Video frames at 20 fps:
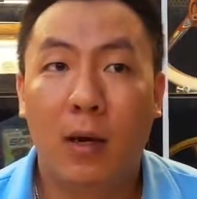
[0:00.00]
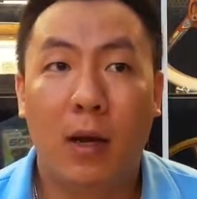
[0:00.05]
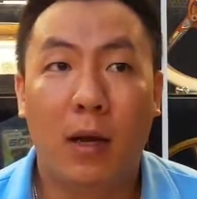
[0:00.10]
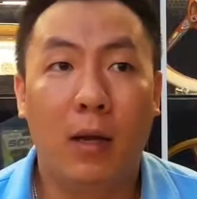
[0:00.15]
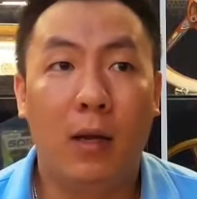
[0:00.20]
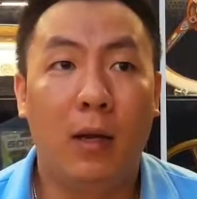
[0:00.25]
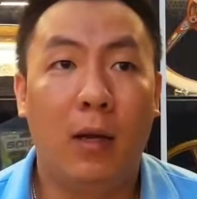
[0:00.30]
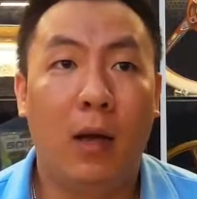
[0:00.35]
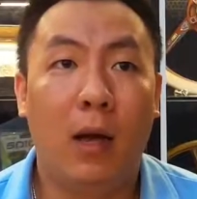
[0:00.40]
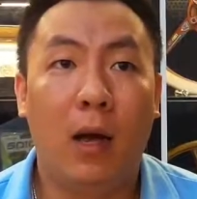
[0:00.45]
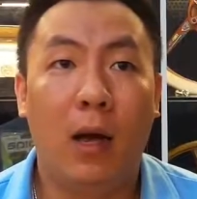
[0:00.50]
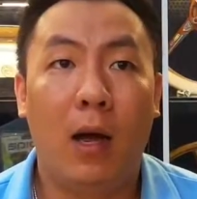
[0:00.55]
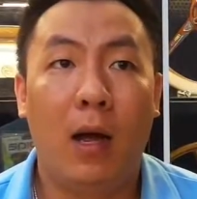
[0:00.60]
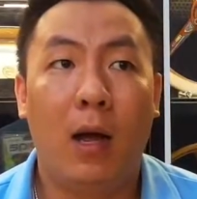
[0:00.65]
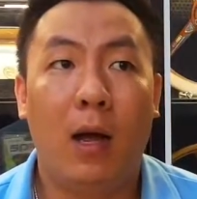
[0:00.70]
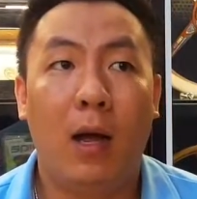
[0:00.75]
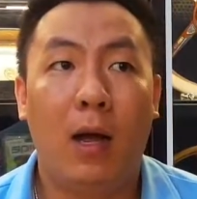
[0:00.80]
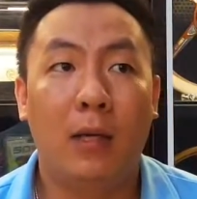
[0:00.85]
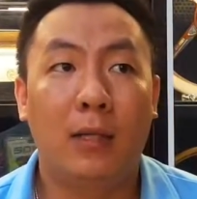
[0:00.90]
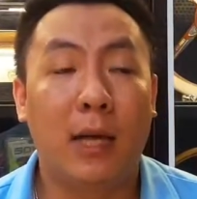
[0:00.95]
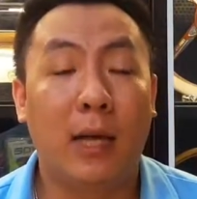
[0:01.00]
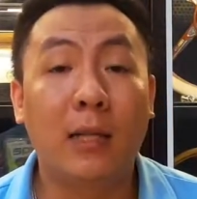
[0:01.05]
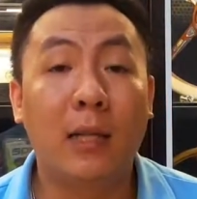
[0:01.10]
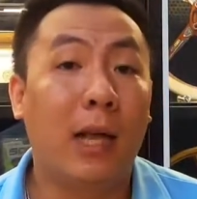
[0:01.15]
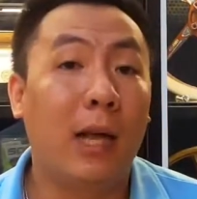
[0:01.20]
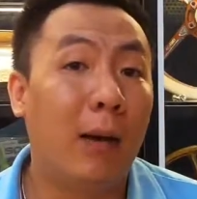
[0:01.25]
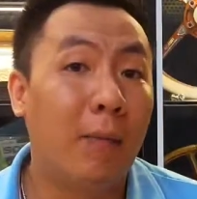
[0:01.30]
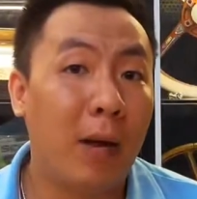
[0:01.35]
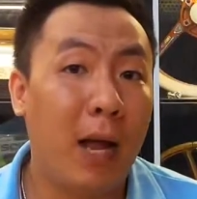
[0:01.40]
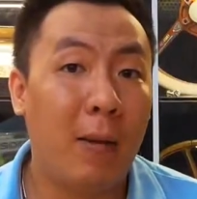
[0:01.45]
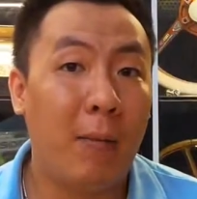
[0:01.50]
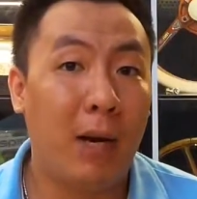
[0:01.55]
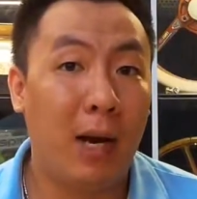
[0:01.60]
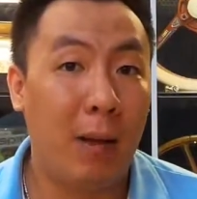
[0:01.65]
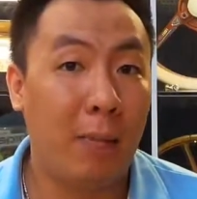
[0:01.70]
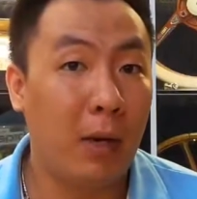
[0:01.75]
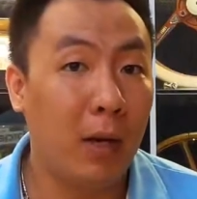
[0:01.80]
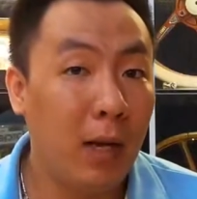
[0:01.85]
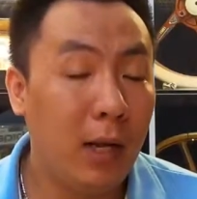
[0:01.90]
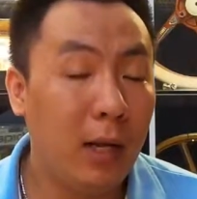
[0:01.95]
Thì sẵn tiện hôm nay mình
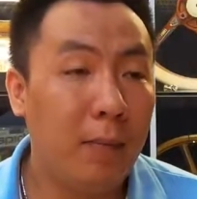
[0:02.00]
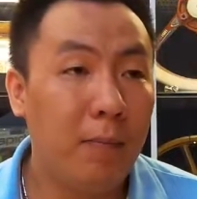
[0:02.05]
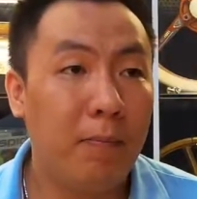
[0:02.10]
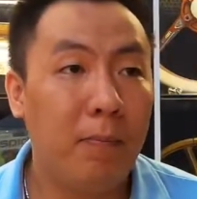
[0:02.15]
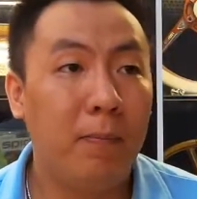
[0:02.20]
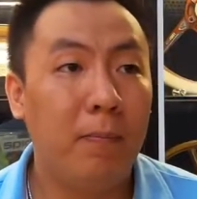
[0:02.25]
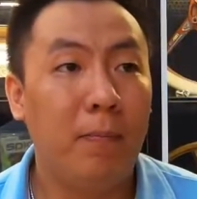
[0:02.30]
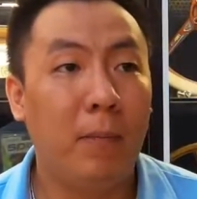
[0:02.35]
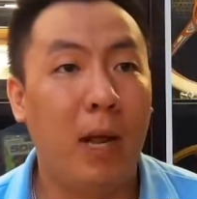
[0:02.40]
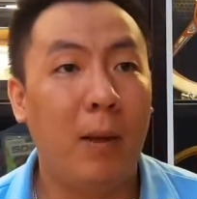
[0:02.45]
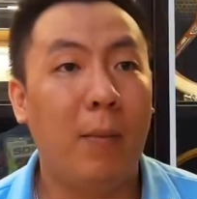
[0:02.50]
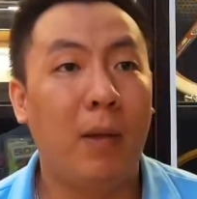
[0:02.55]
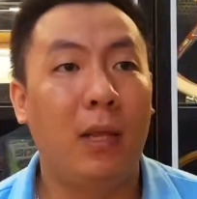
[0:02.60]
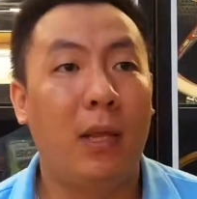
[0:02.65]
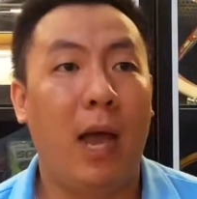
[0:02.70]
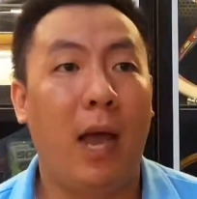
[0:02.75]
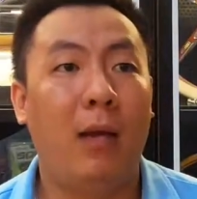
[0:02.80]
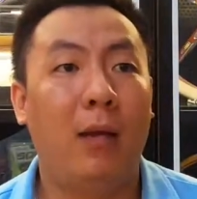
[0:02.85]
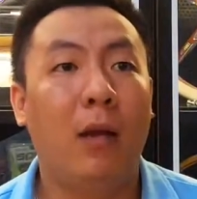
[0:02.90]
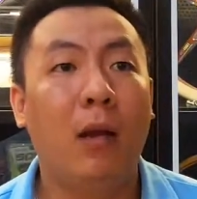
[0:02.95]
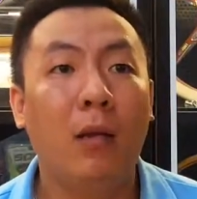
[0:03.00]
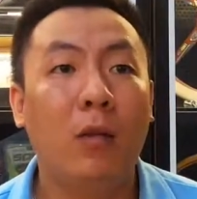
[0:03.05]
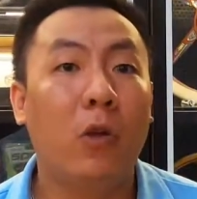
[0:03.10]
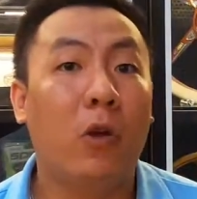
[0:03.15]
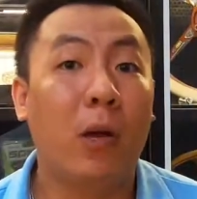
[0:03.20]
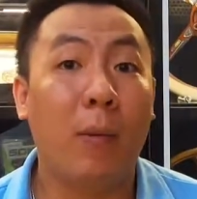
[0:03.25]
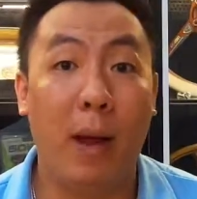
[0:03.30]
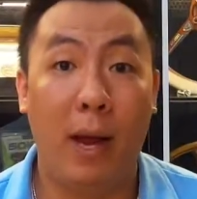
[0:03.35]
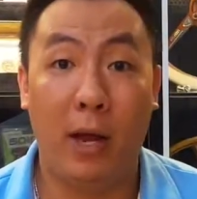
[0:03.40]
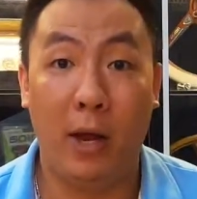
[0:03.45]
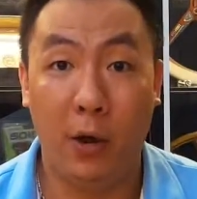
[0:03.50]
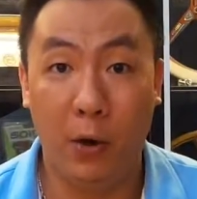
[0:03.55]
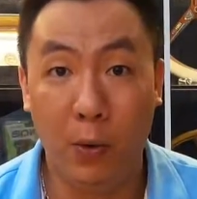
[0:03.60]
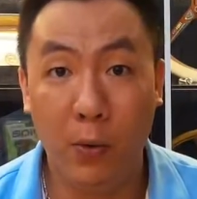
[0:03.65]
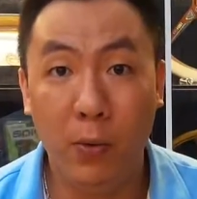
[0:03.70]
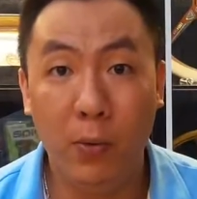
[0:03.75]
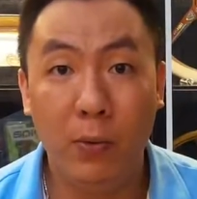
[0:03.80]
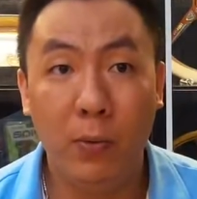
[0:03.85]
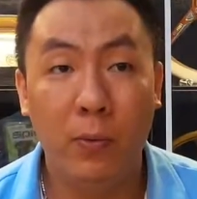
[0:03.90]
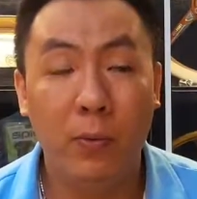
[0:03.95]
làm cái clip để mình giải thích cho các bạn
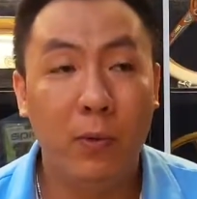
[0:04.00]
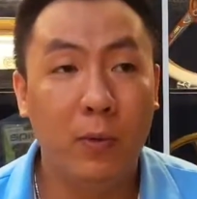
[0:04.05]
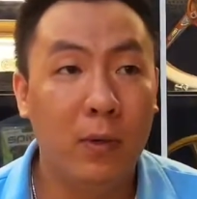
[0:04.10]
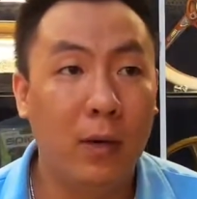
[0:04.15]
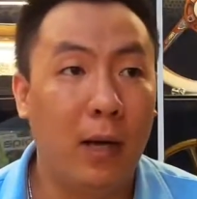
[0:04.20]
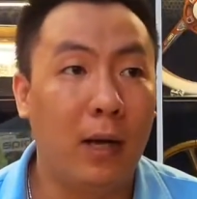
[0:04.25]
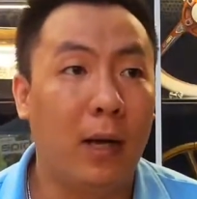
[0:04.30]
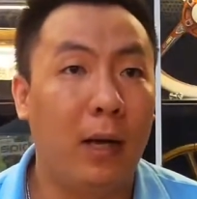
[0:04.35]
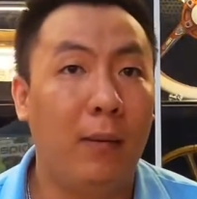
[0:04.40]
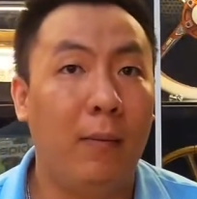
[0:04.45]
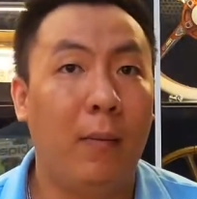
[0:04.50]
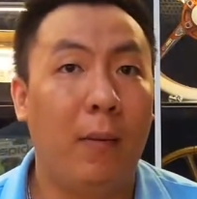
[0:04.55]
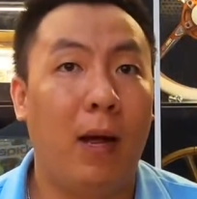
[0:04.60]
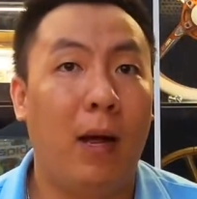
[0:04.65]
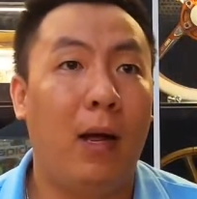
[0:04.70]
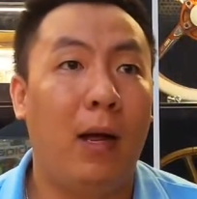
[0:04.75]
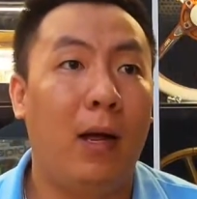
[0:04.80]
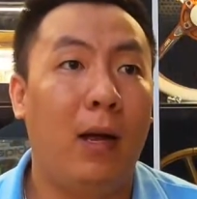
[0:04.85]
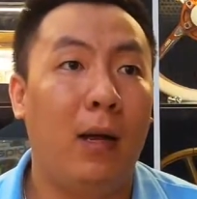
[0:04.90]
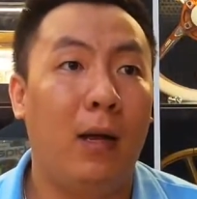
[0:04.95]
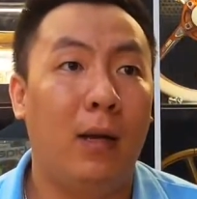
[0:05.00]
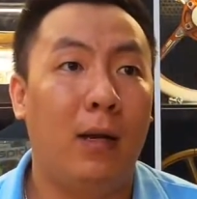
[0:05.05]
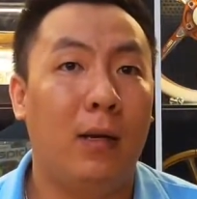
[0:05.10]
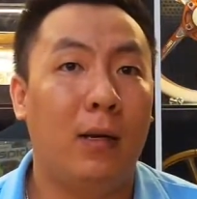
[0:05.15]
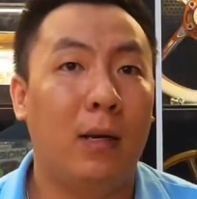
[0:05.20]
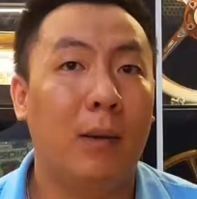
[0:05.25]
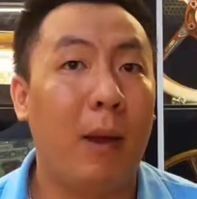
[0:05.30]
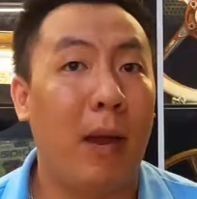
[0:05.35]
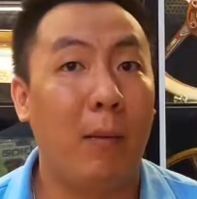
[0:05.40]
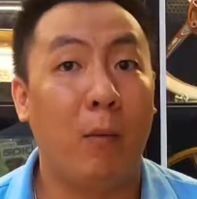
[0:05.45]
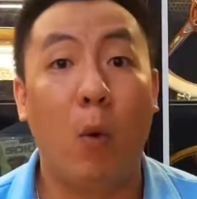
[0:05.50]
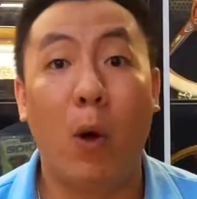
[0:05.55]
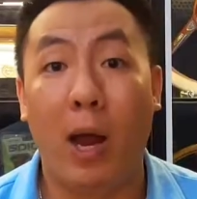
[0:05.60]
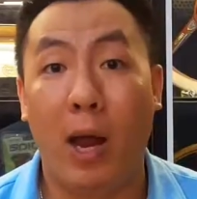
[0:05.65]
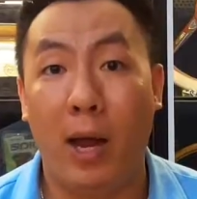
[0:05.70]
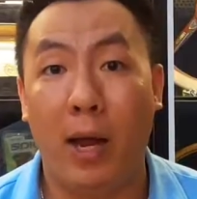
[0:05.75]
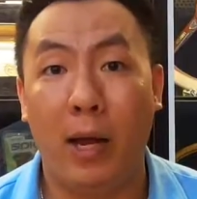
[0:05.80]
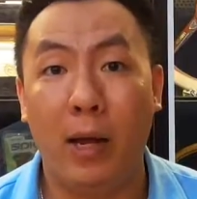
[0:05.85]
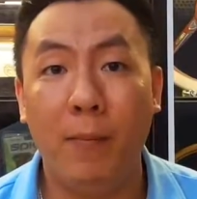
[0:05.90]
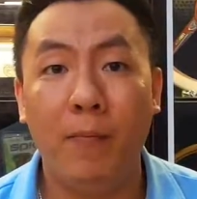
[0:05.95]
hiểu là khi mà các bạn mua
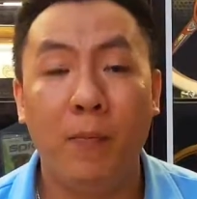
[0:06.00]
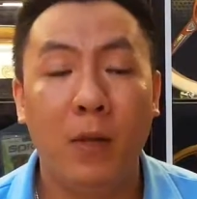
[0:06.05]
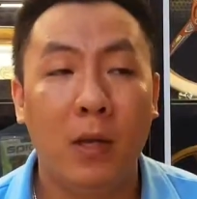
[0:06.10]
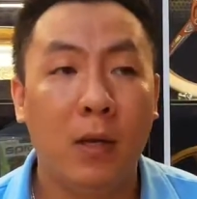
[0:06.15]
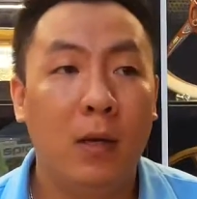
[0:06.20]
hàng á,